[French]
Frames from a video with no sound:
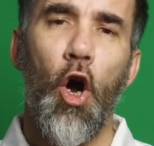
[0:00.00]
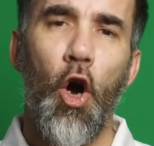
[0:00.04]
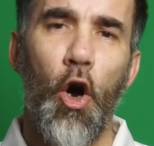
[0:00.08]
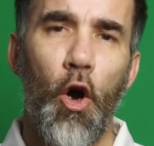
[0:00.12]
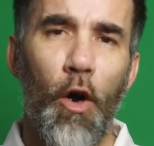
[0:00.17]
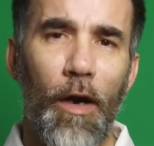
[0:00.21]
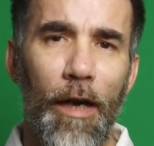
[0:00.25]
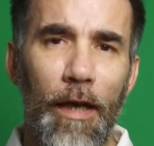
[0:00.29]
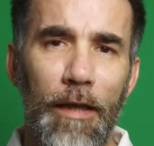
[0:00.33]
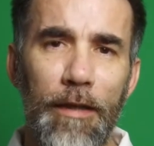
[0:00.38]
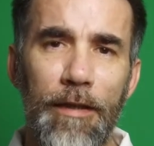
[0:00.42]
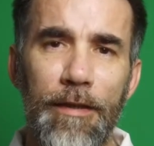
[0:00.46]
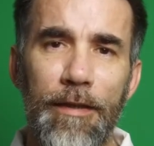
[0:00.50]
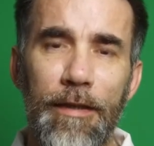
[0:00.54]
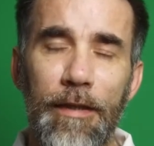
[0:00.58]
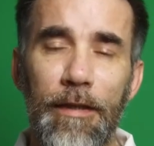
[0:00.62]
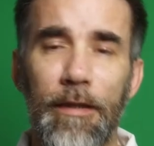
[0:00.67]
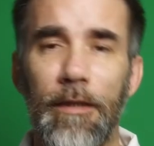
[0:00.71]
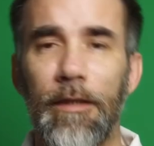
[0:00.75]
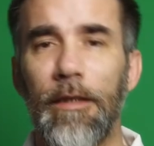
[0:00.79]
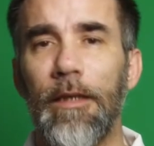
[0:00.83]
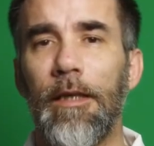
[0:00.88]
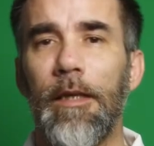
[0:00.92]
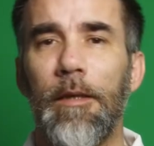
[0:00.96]
En
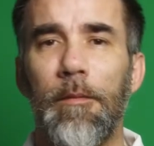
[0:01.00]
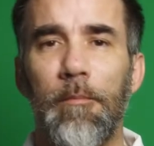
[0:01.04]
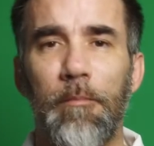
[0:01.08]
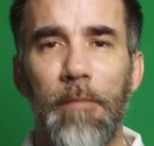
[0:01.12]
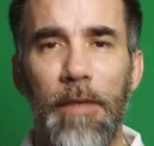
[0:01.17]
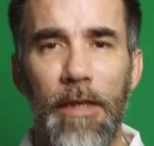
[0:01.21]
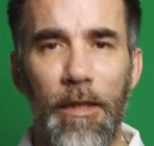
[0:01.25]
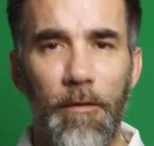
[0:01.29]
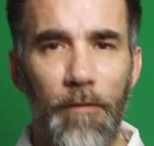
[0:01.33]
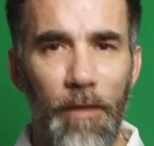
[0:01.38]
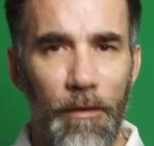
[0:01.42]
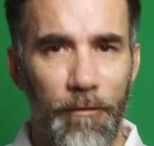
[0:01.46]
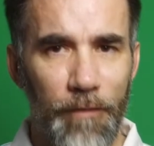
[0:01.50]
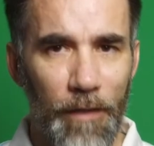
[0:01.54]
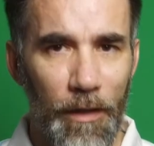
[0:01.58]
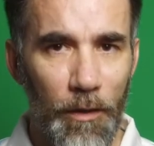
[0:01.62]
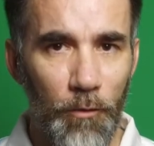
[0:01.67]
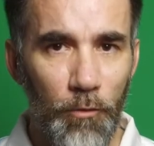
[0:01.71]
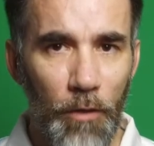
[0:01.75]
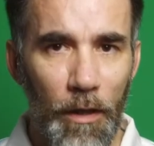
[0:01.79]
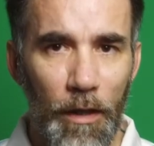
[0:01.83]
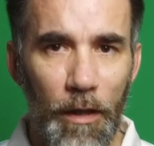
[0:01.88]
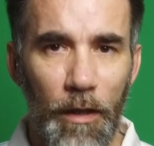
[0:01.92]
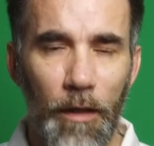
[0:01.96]
réalité, mais il va
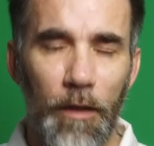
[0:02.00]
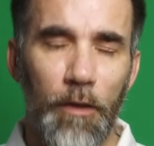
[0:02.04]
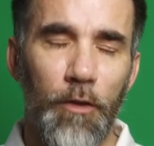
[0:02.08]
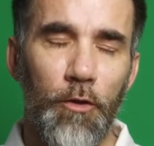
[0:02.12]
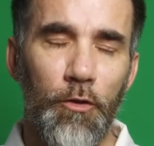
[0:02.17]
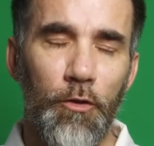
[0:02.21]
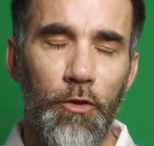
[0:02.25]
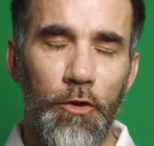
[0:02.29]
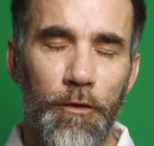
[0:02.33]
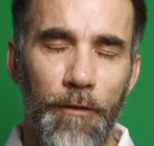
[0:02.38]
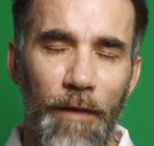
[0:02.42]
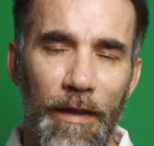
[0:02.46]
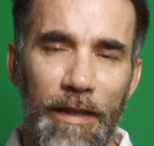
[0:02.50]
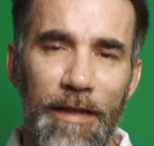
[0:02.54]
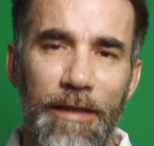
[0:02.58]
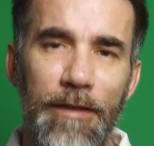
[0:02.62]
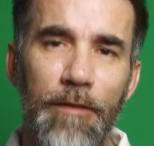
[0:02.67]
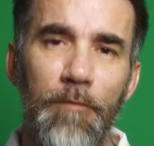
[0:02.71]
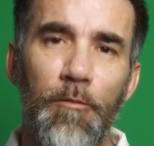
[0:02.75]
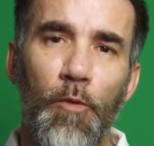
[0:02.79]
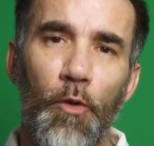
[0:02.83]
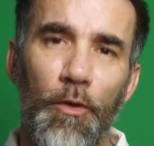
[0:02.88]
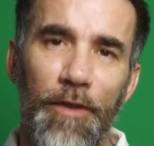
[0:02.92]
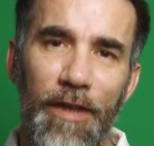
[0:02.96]
falloir que je
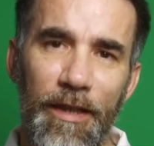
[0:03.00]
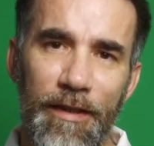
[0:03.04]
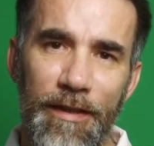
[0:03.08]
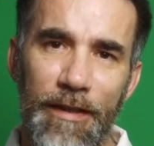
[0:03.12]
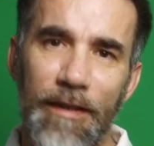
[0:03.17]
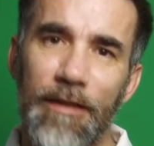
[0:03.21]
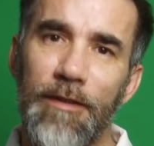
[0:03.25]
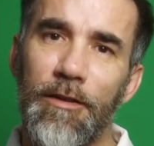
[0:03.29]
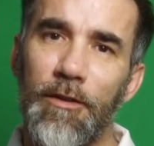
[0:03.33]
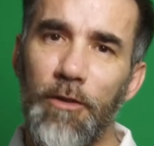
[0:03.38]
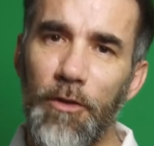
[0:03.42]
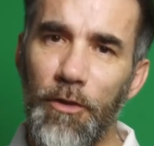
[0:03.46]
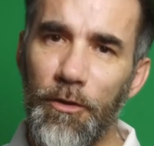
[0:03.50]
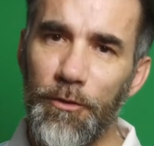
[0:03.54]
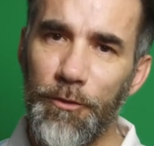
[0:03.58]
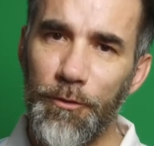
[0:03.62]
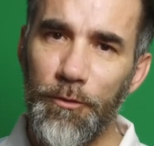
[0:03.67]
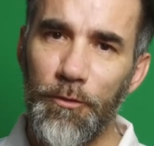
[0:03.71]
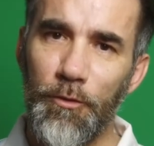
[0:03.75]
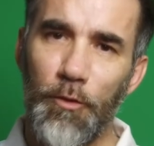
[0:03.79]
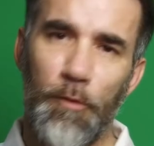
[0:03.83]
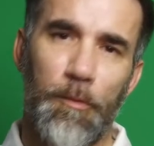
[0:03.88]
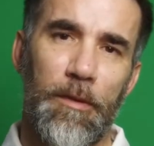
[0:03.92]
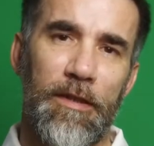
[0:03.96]
valide mon index lors
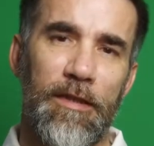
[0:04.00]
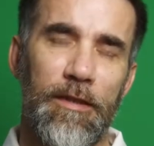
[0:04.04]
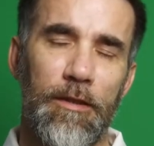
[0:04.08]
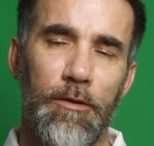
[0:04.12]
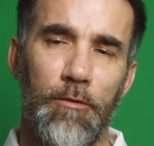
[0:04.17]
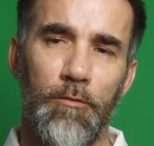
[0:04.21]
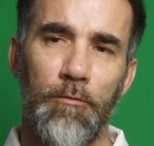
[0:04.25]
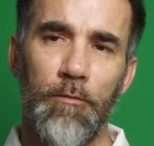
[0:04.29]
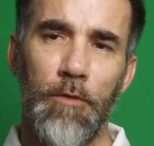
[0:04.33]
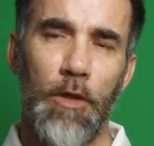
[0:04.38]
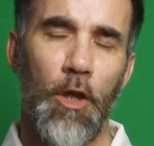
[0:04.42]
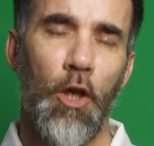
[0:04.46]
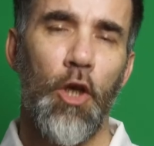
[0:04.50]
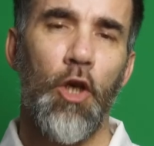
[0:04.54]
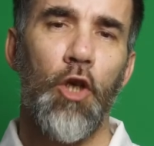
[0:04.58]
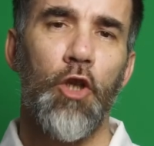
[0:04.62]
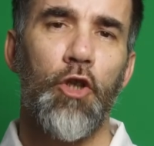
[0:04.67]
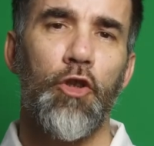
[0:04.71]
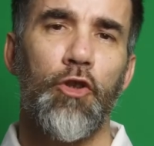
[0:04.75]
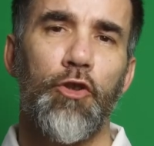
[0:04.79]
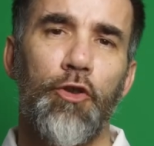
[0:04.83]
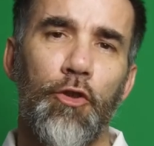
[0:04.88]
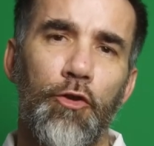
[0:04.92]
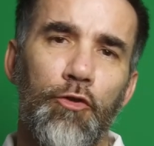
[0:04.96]
d'une compétition,
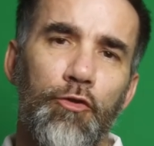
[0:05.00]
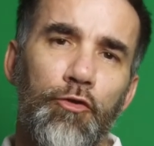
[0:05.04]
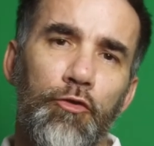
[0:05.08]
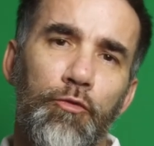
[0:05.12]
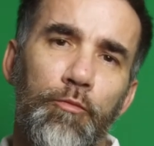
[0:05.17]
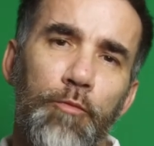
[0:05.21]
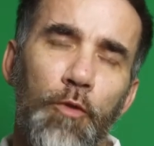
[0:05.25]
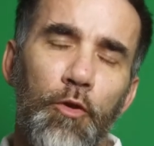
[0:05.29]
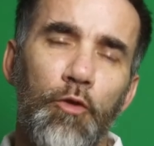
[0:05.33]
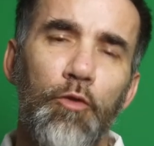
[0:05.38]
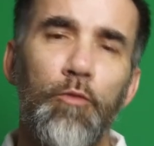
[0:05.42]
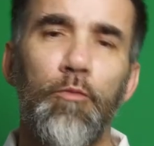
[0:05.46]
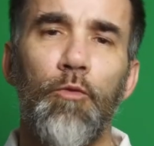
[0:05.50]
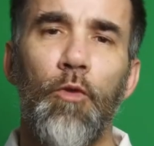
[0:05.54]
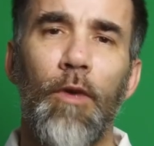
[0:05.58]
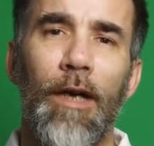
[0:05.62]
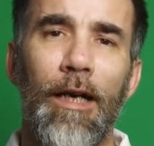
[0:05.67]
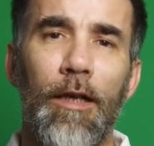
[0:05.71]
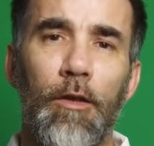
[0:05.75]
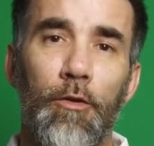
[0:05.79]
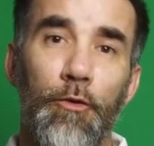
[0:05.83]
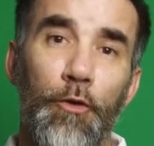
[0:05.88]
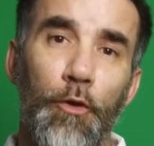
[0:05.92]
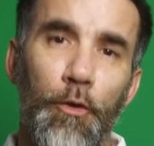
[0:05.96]
j'en joue beaucoup
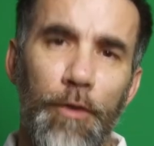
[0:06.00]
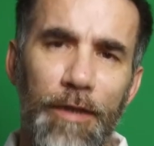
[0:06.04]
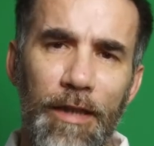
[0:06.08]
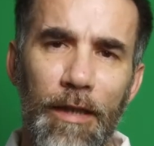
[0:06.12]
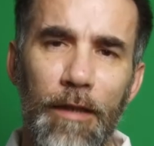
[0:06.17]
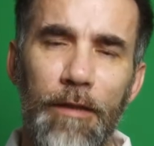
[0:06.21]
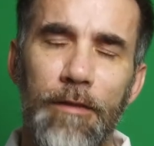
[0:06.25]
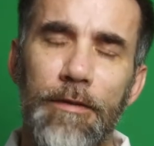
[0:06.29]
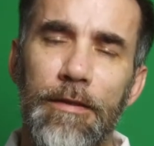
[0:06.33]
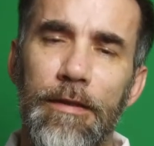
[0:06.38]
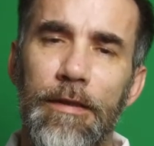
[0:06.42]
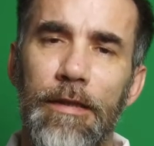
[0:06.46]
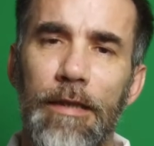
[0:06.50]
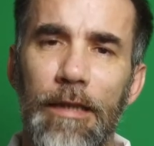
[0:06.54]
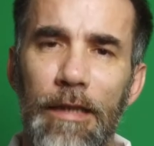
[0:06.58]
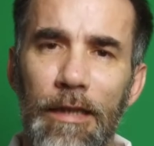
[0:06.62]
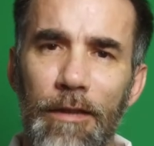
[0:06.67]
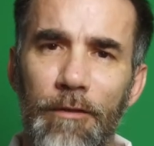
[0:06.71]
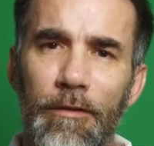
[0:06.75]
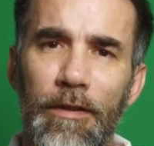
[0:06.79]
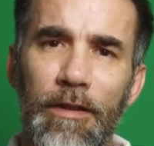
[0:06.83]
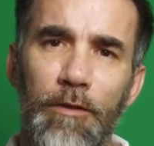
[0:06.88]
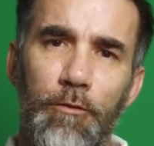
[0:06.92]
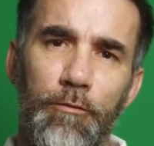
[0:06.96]
moins, entre 15
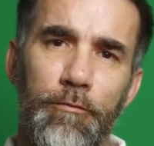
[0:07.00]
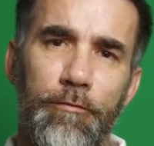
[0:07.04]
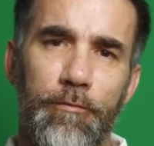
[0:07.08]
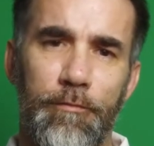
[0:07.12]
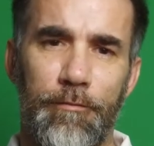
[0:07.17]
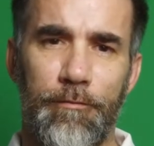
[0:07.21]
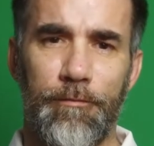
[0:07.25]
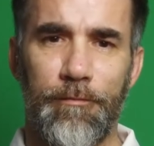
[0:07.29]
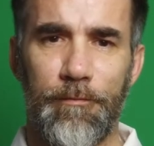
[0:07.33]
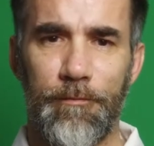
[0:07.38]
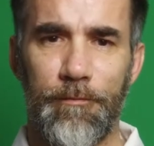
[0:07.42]
et 20 coups.